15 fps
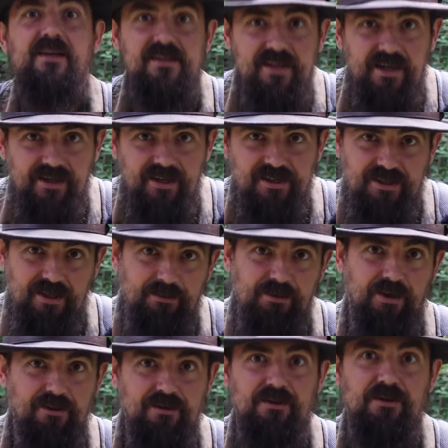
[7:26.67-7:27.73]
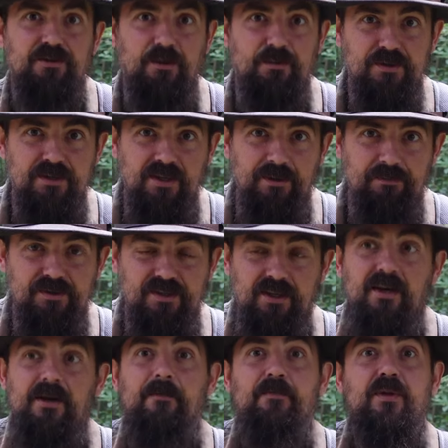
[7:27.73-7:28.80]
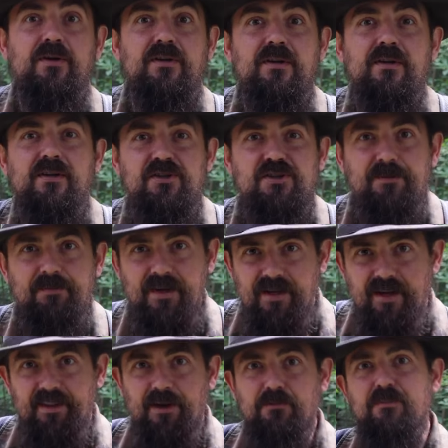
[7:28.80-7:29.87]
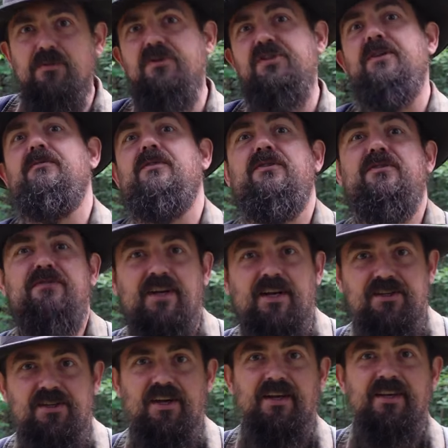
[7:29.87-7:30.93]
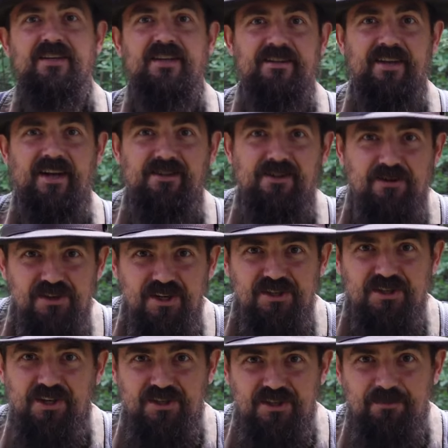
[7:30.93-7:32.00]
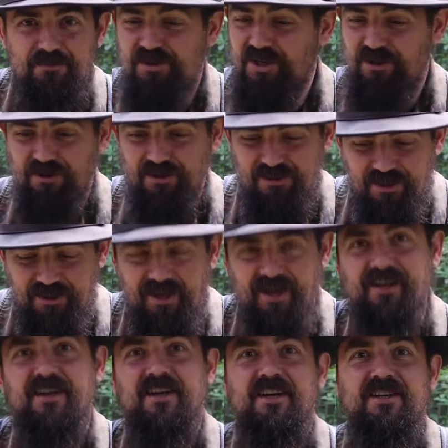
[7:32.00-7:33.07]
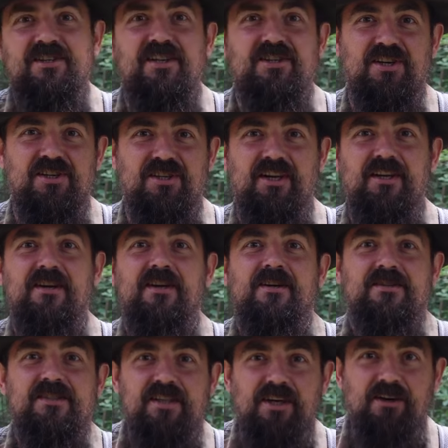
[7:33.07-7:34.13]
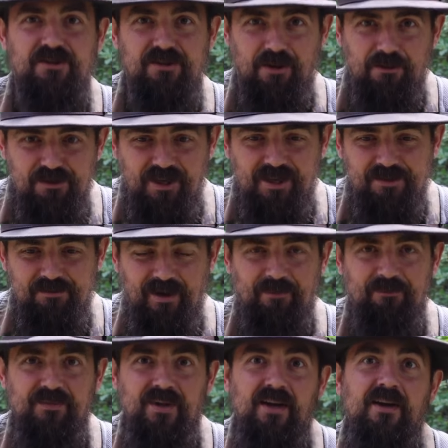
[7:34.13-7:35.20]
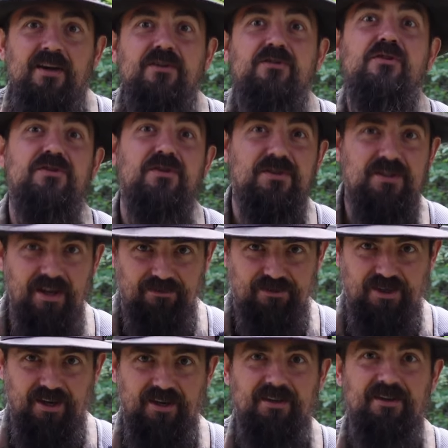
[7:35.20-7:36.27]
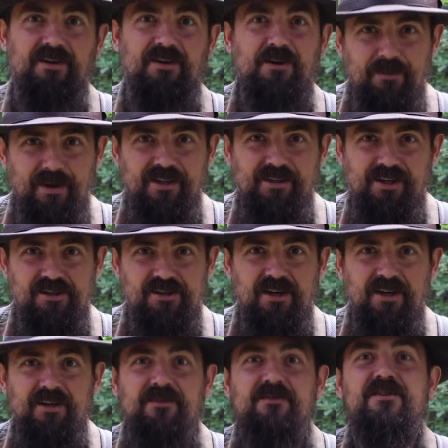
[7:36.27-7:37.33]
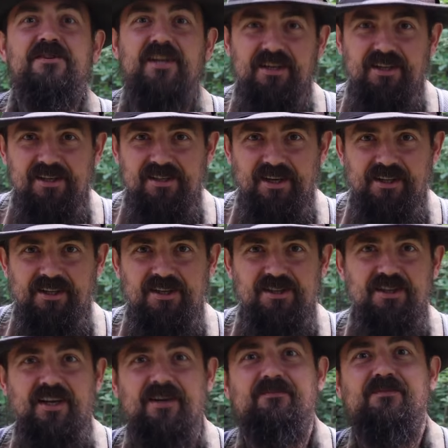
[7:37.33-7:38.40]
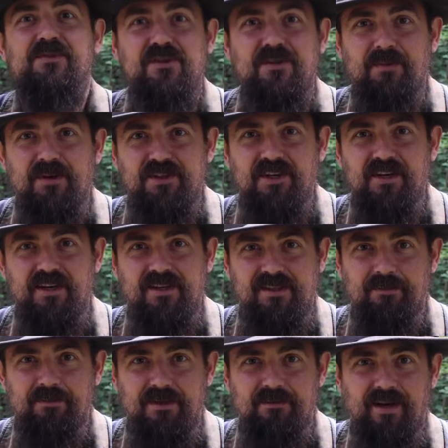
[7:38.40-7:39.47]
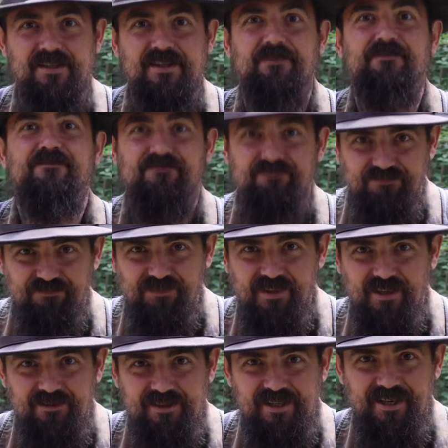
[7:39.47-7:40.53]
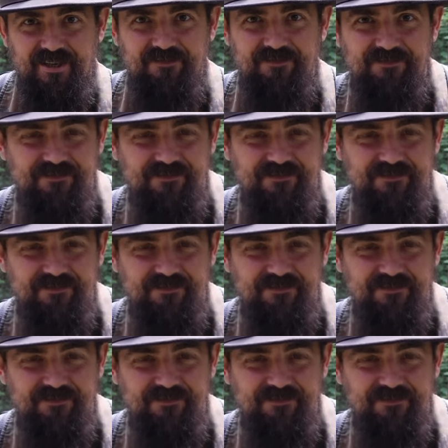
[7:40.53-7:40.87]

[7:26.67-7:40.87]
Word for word: zachęcam do subskrypcji. No i żeby kanał mógł się rozwijać jednak troszeczkę szybciej, choć i tak cieszę się z tego, co już teraz mam, to zostawcie komentarz. Dzięki serdeczne, do zobaczenia następnym razem. Do widzenia.